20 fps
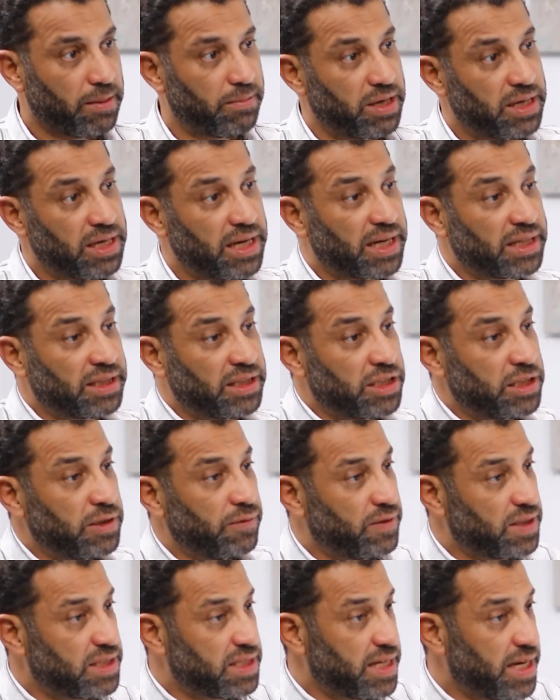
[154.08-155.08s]
طب انا
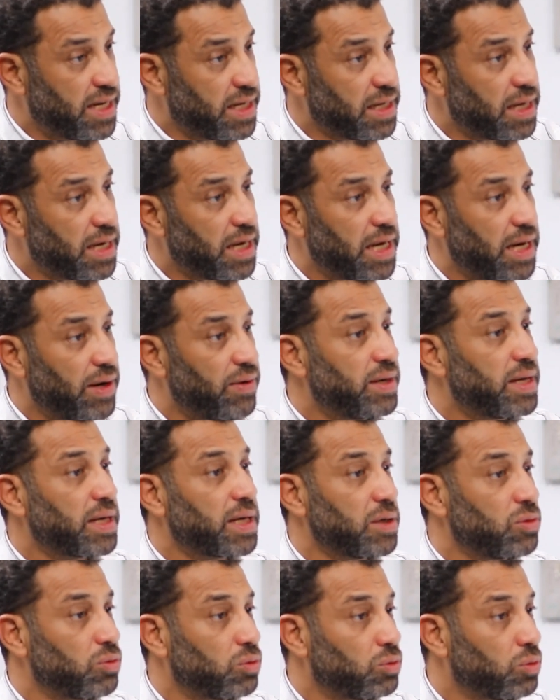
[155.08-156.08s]
اكتشف ازاي او انا
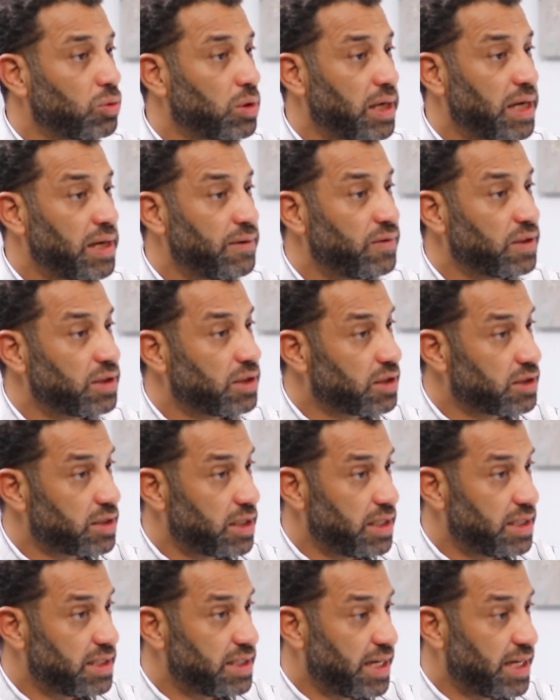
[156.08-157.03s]
كدكتور الفت نظري